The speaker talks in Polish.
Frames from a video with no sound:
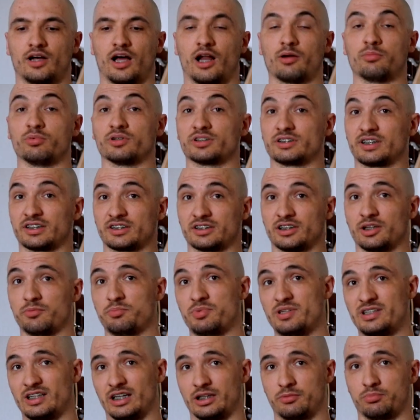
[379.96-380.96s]
albo zacznę
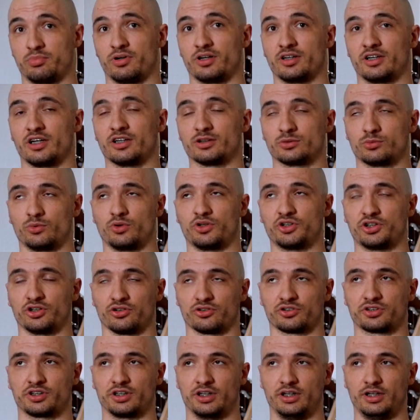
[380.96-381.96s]
pisać po angielsku
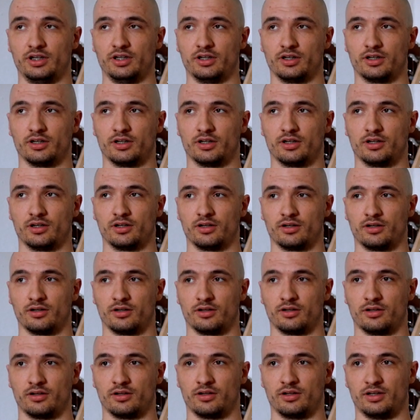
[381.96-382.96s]
książki,
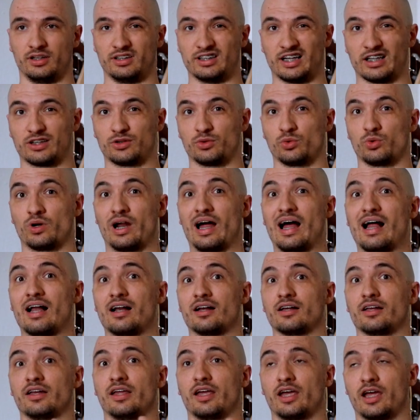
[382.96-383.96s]

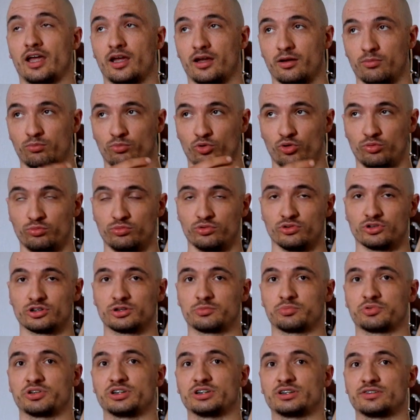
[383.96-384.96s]
naturalnie mój
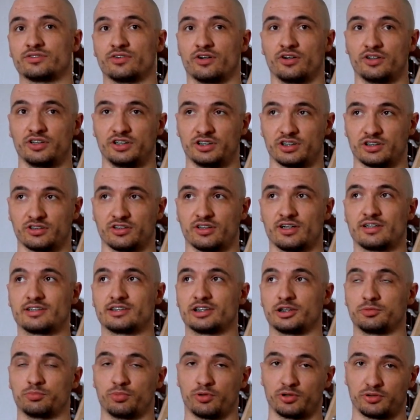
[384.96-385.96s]
mózg przyswoi, że to
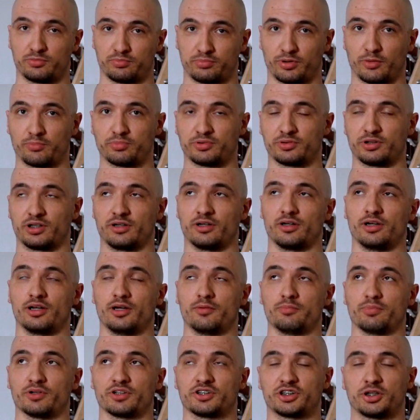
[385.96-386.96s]
jest coś po, po,
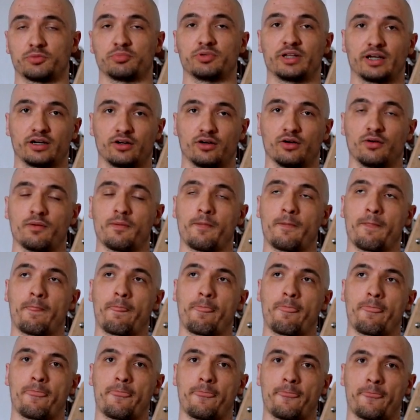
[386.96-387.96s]
y, potrzebnego,
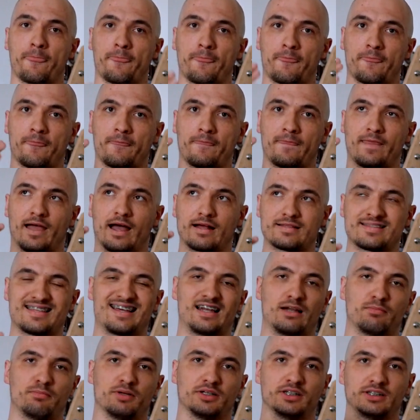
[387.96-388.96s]
a
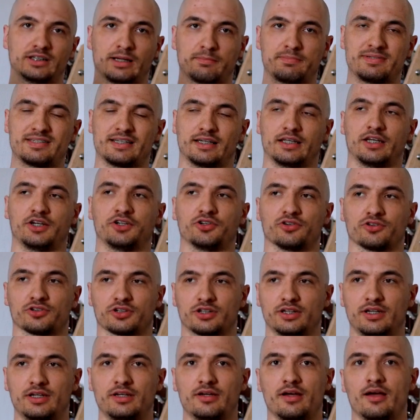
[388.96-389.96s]
celem będzie napisanie
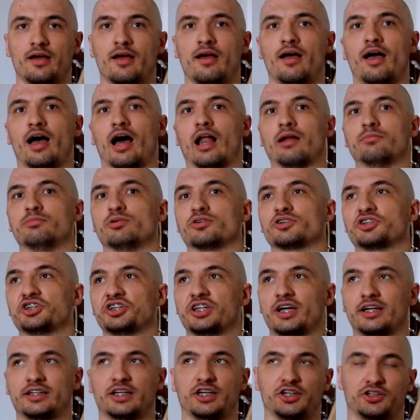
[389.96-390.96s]
książki albo
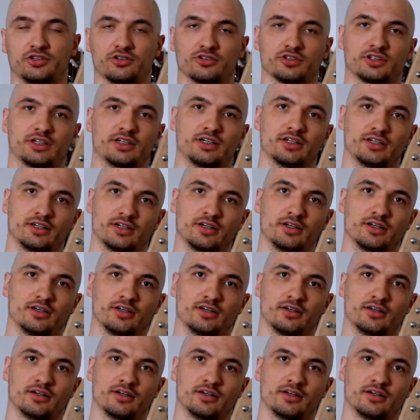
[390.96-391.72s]
czytanie książek,